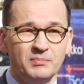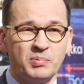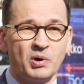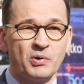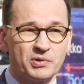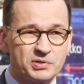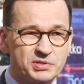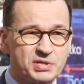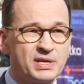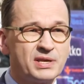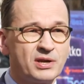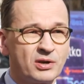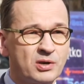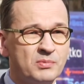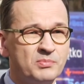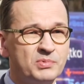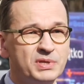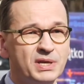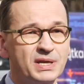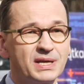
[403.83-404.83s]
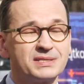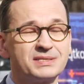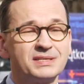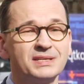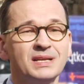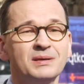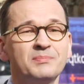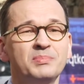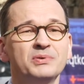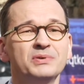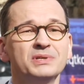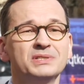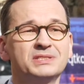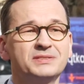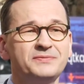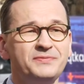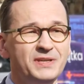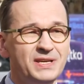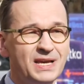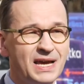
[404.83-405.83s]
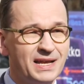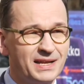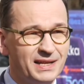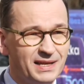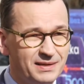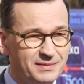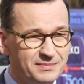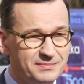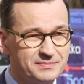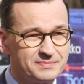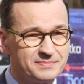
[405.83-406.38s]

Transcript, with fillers: połączenia komunikacyjne były zwijane.